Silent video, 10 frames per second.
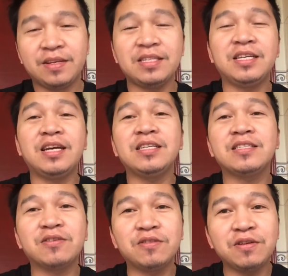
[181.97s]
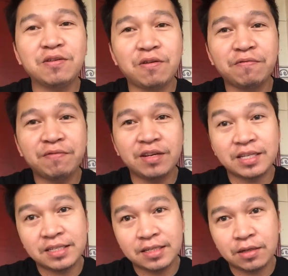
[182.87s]
Kasi guys, their coffee
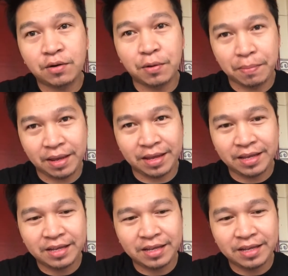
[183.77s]
is gourmet.